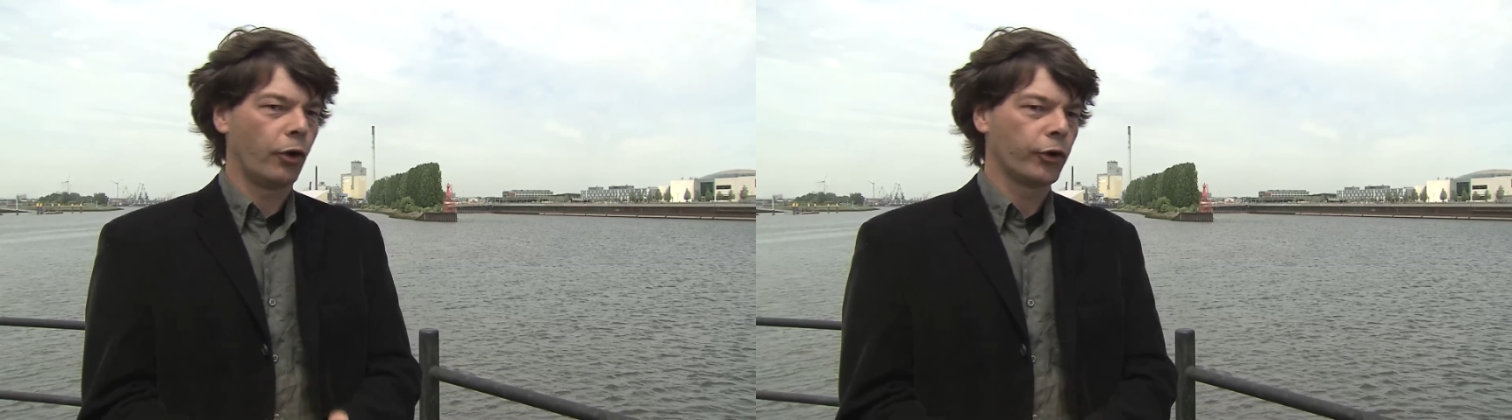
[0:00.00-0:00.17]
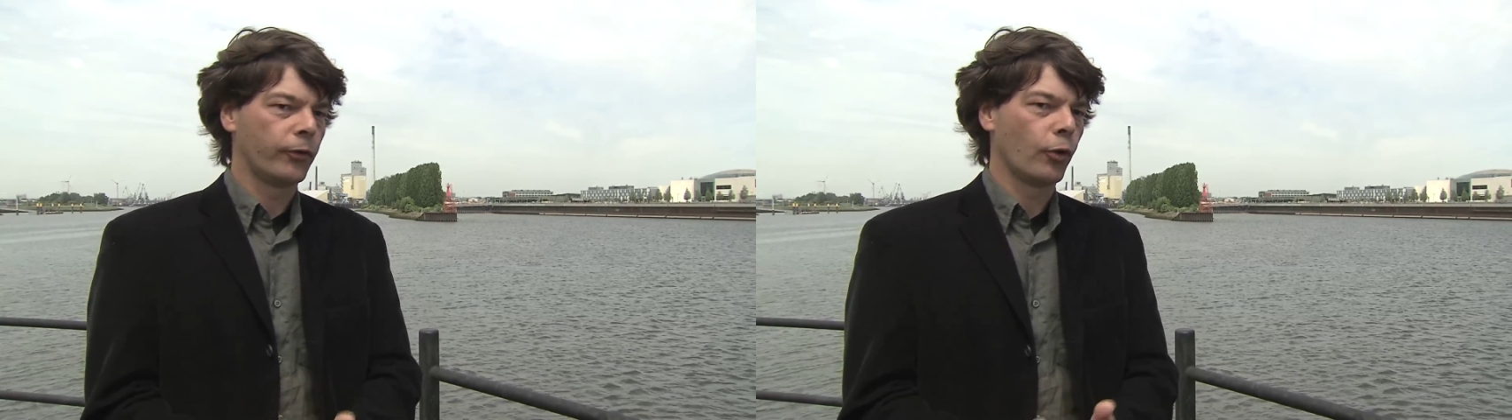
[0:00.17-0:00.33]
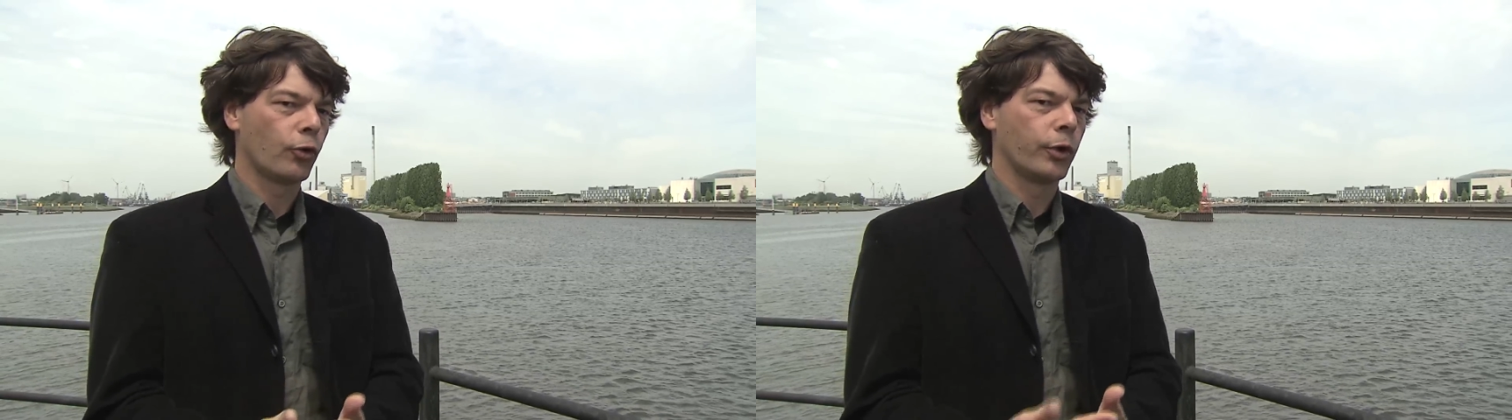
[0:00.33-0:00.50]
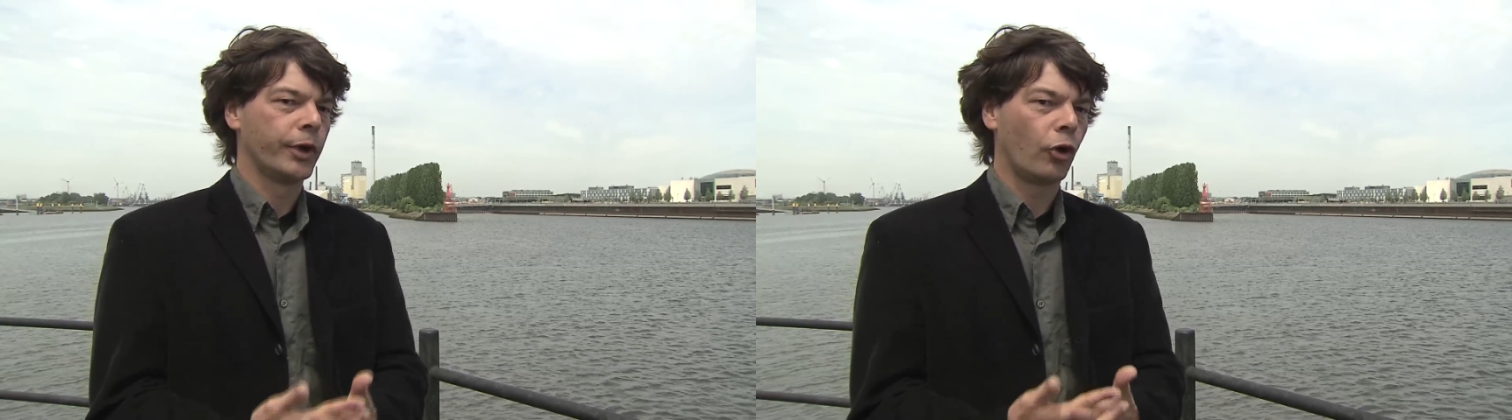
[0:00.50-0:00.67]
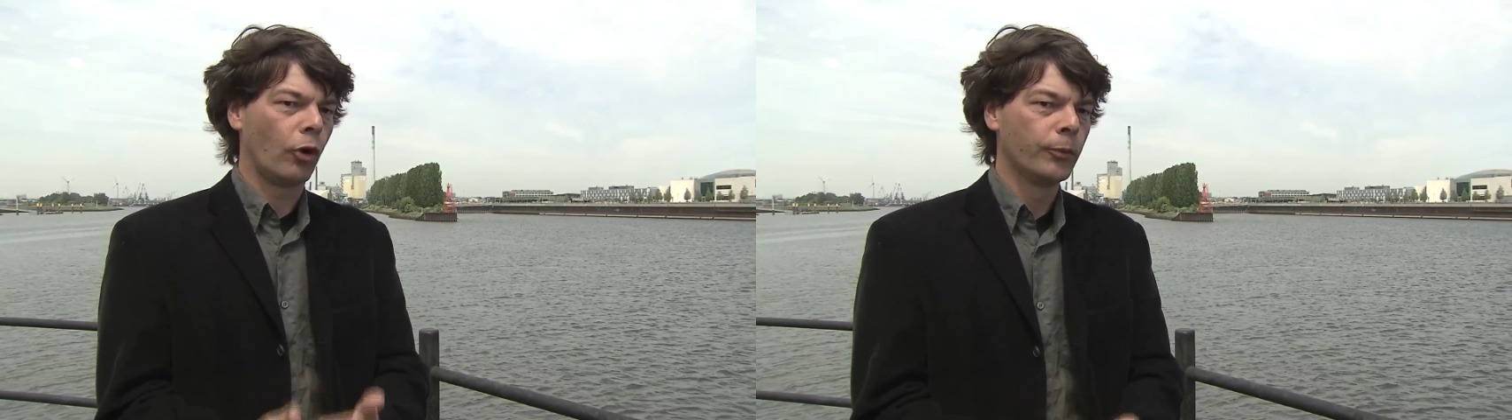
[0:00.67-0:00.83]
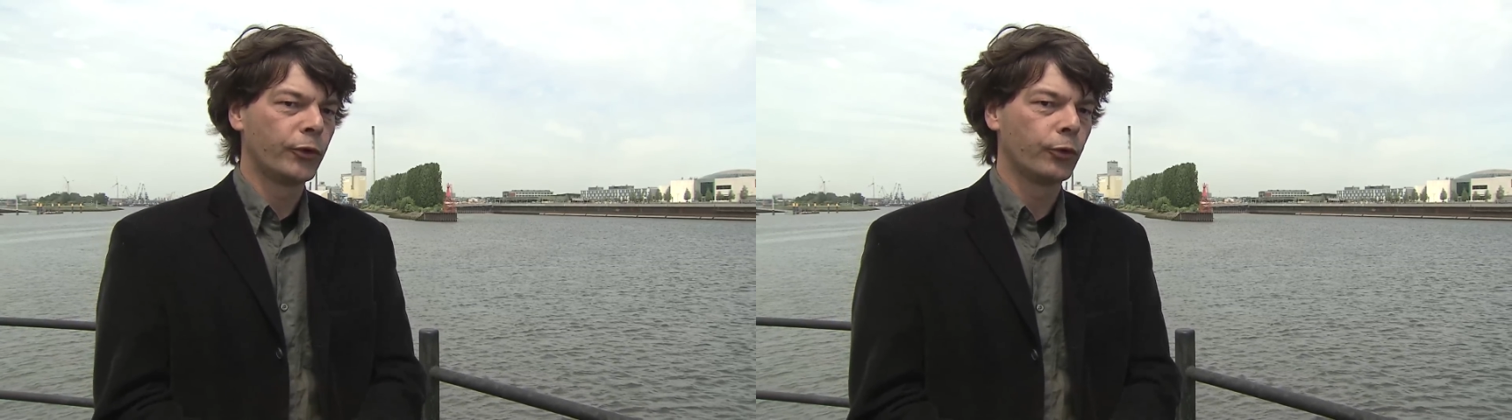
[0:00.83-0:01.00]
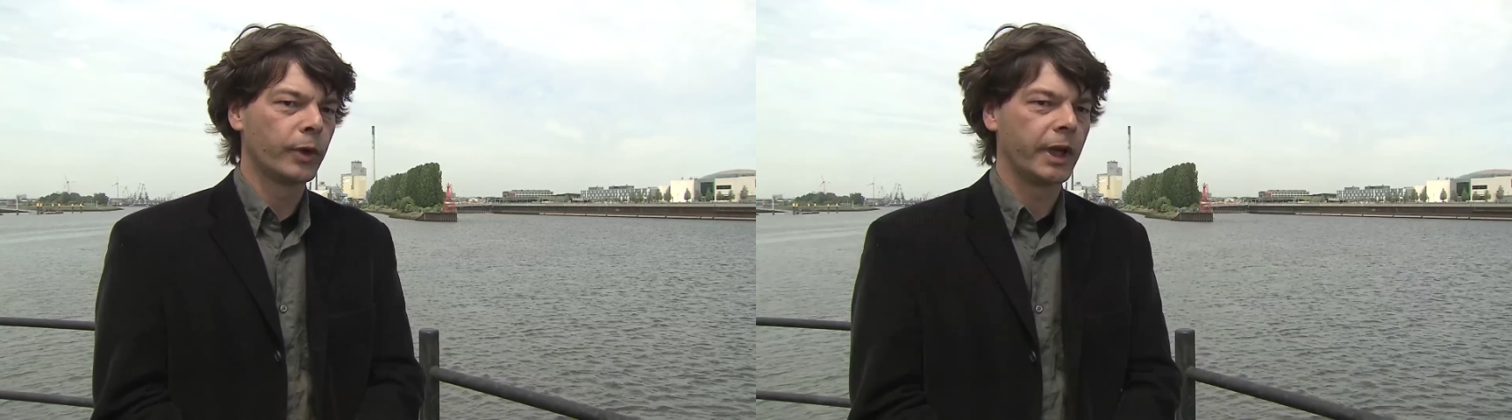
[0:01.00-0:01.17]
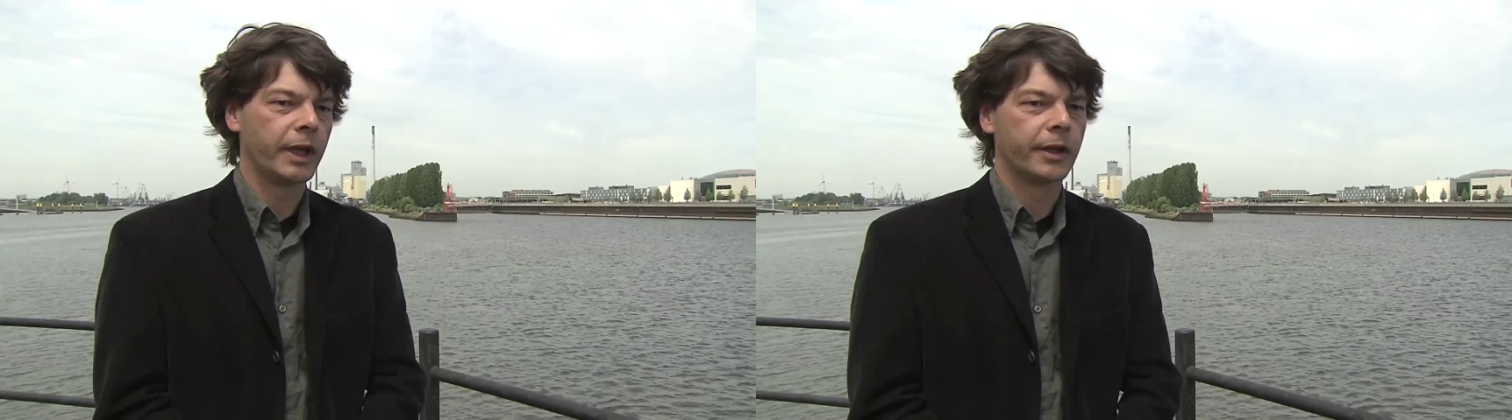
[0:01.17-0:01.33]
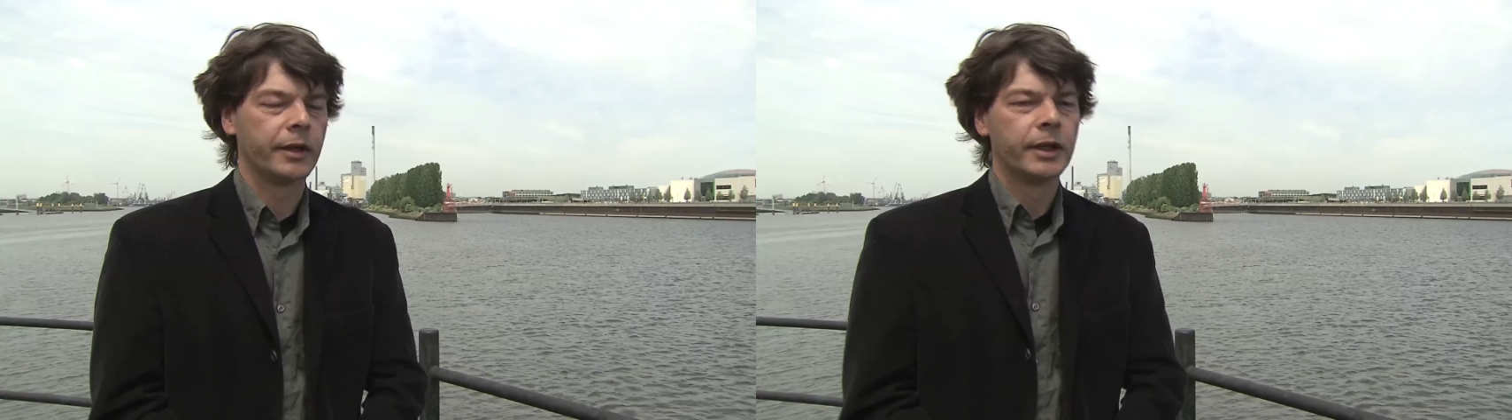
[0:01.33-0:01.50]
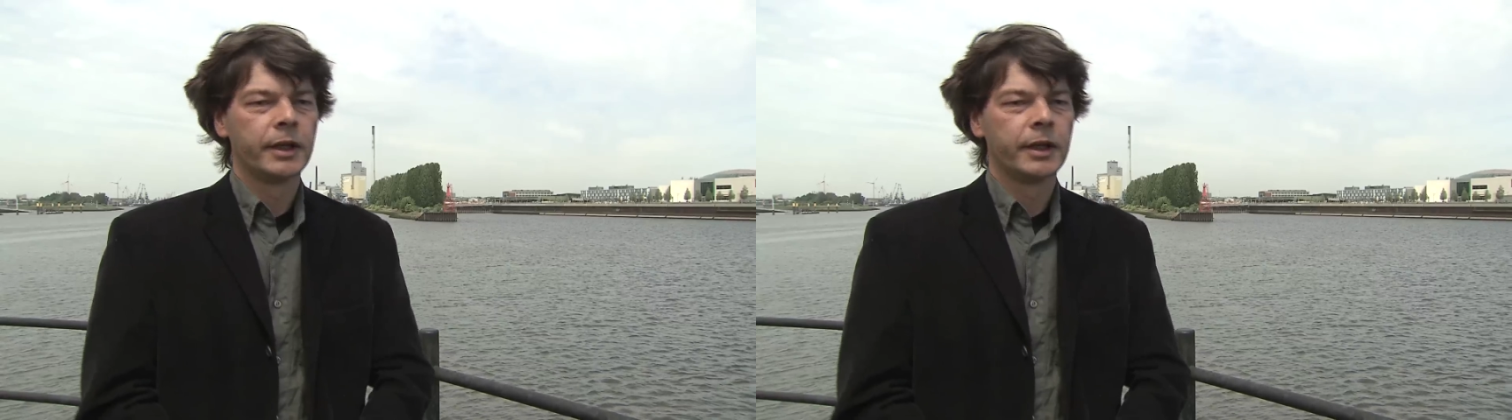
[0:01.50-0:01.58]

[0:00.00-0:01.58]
Auswirkungen noch umzugehen,